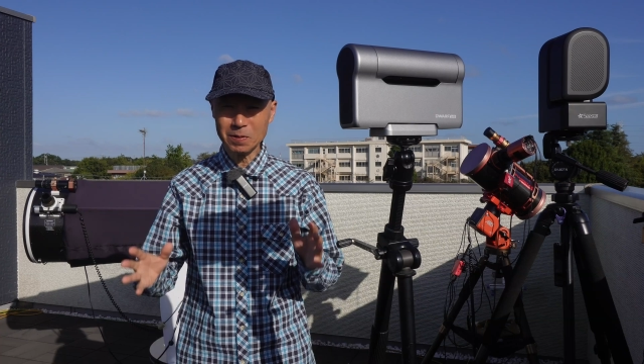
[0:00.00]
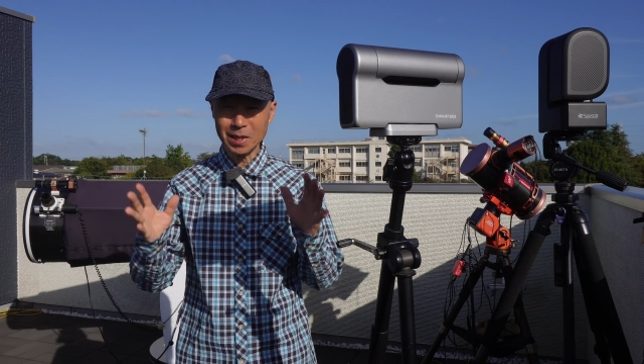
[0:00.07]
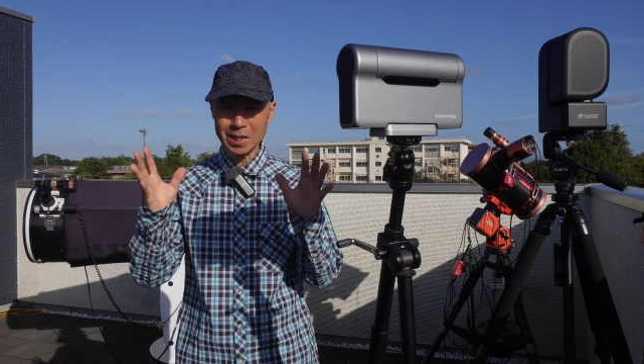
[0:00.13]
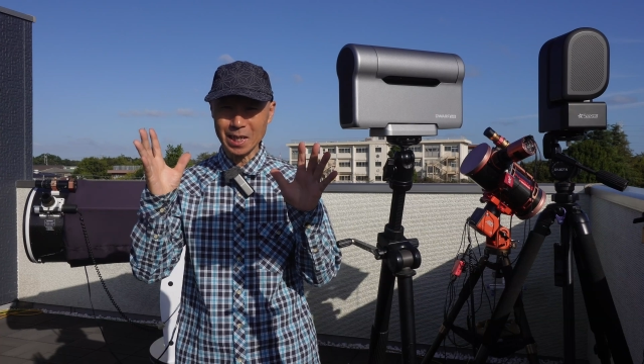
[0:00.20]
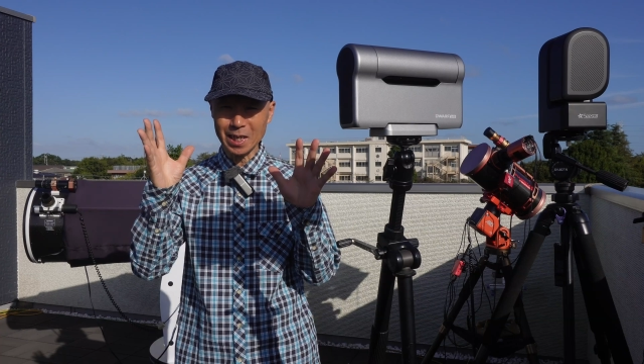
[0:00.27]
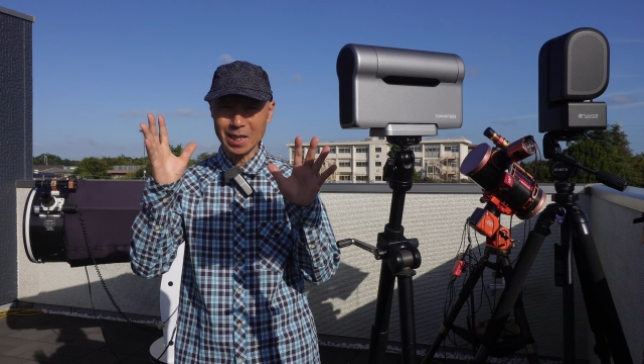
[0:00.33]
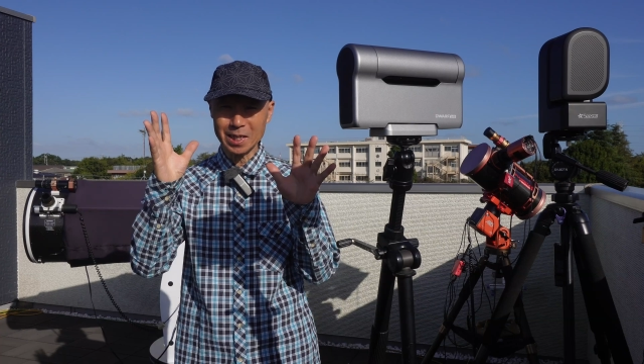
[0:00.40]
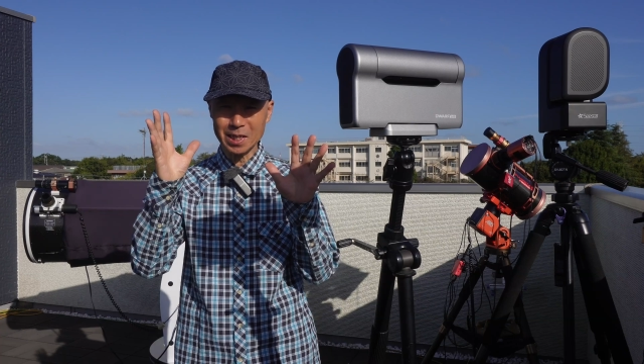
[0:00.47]
は
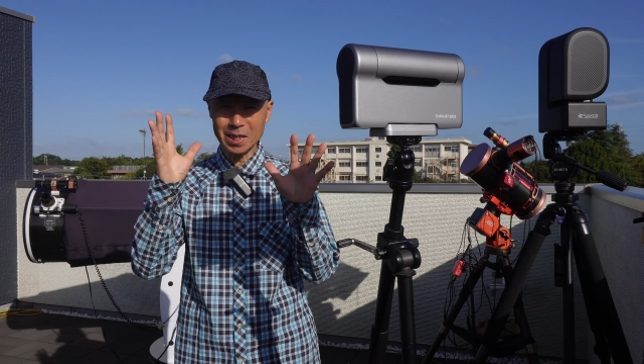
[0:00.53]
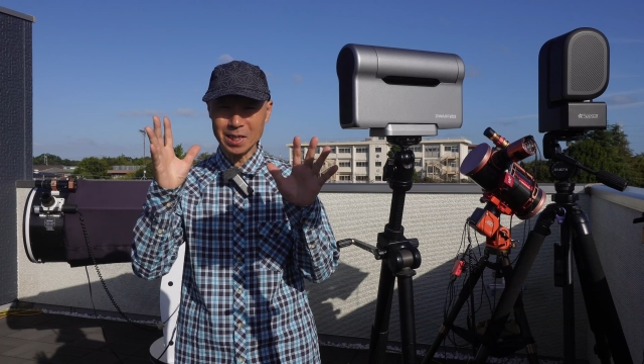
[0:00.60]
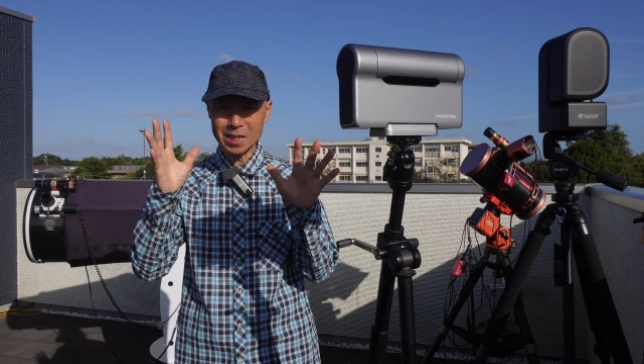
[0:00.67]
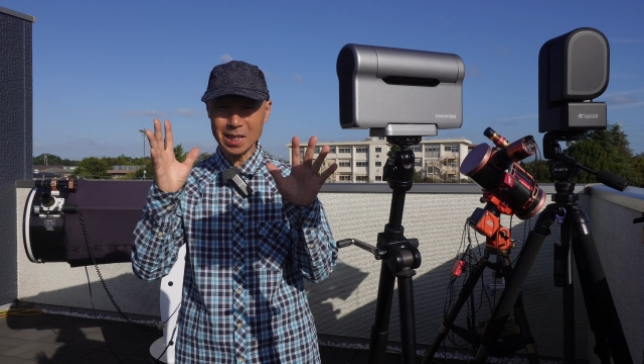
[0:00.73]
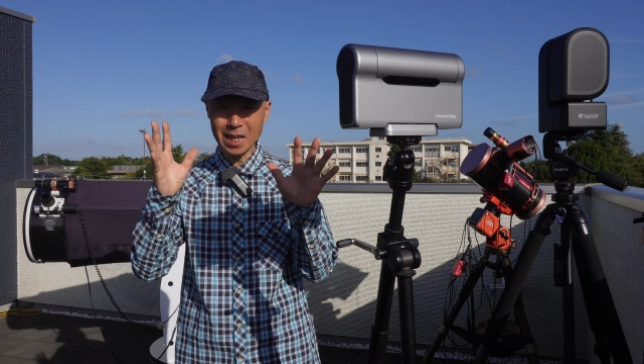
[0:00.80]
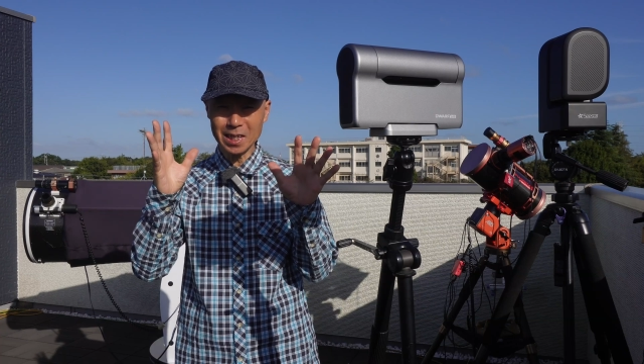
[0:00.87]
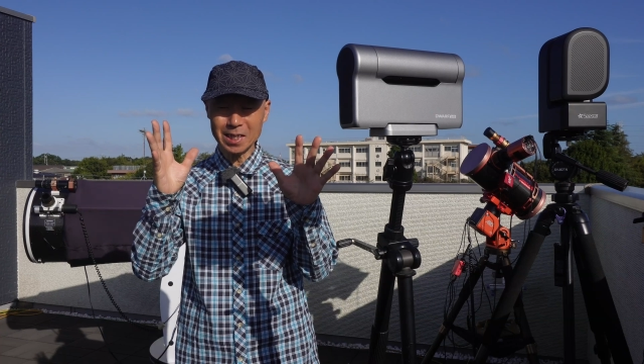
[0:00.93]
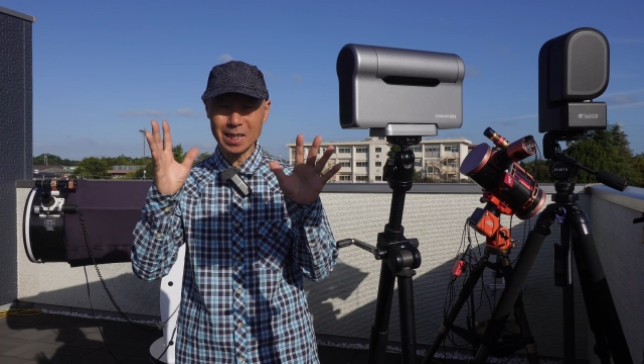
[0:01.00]
ね、
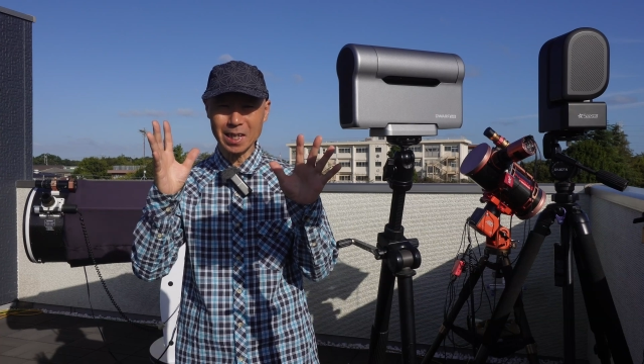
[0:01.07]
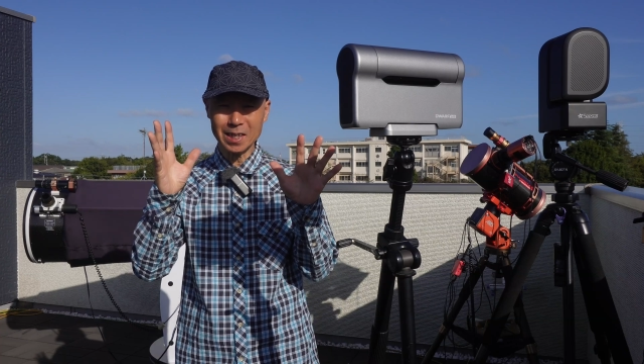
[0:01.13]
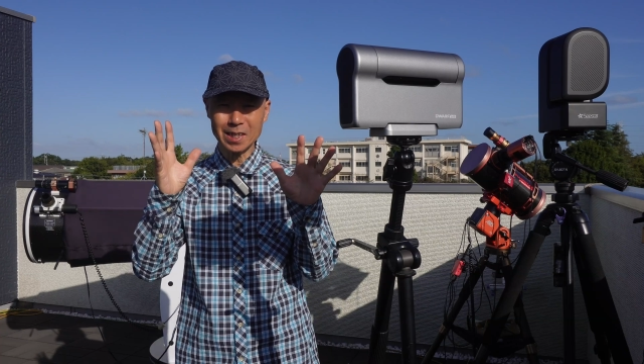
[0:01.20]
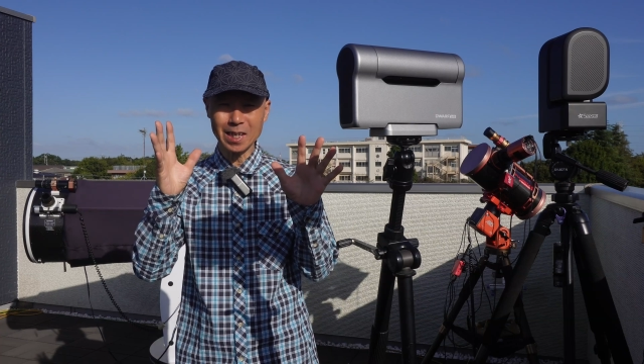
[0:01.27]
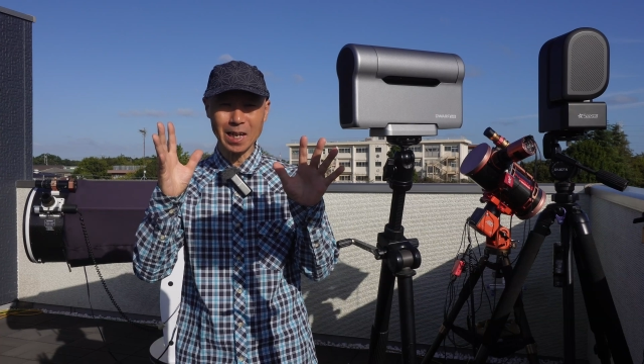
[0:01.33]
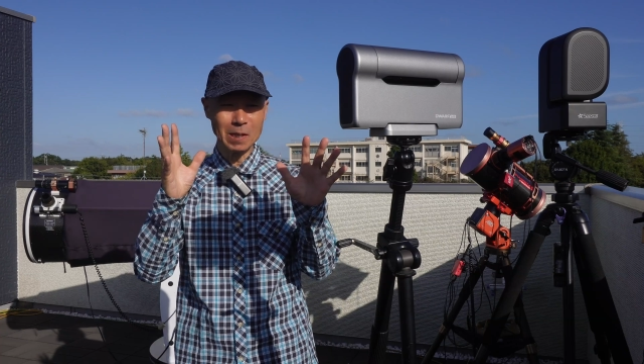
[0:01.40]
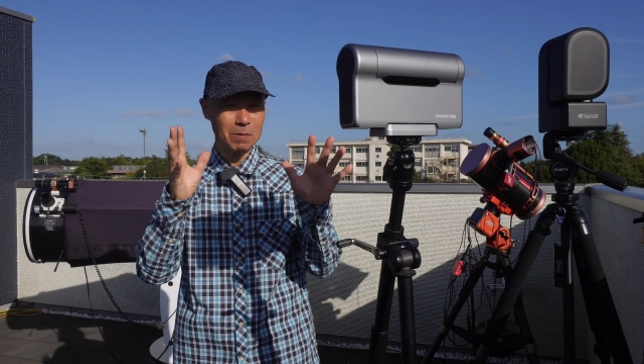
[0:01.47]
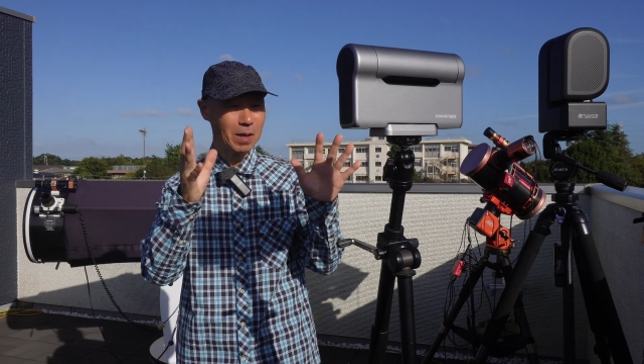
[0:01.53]
小さい
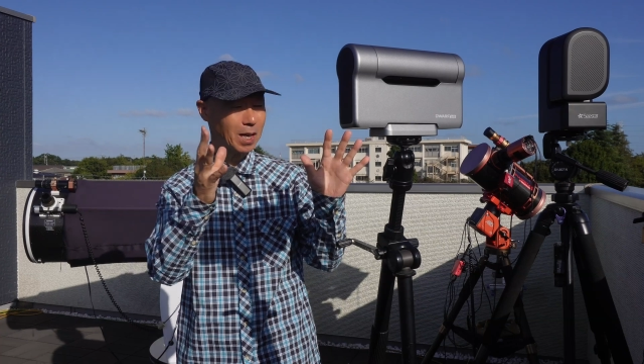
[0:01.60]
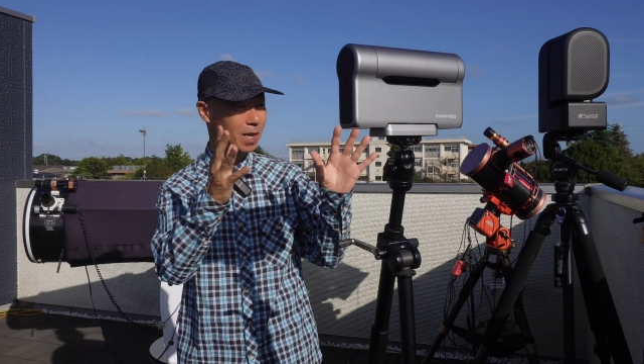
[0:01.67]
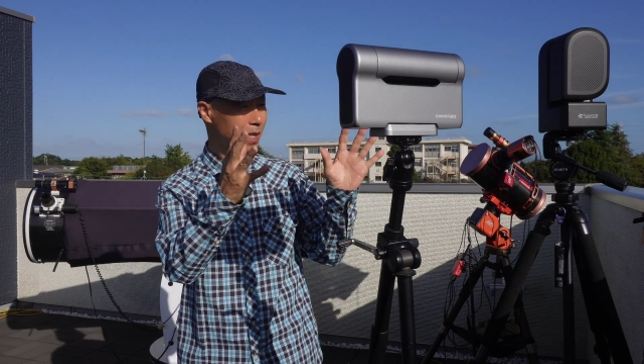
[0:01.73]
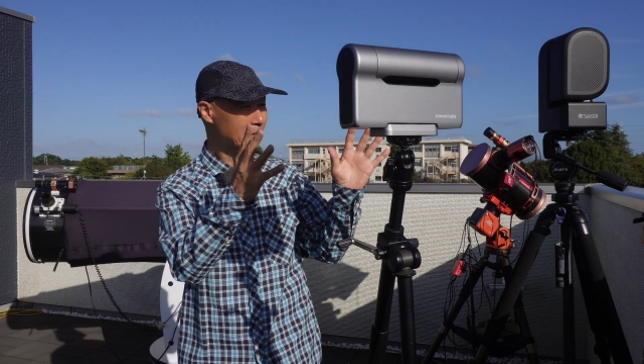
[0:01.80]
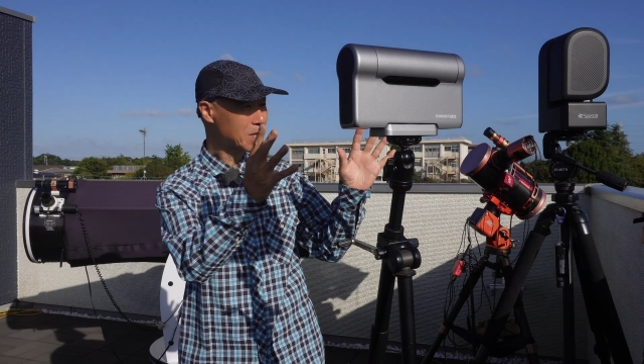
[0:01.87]
天体は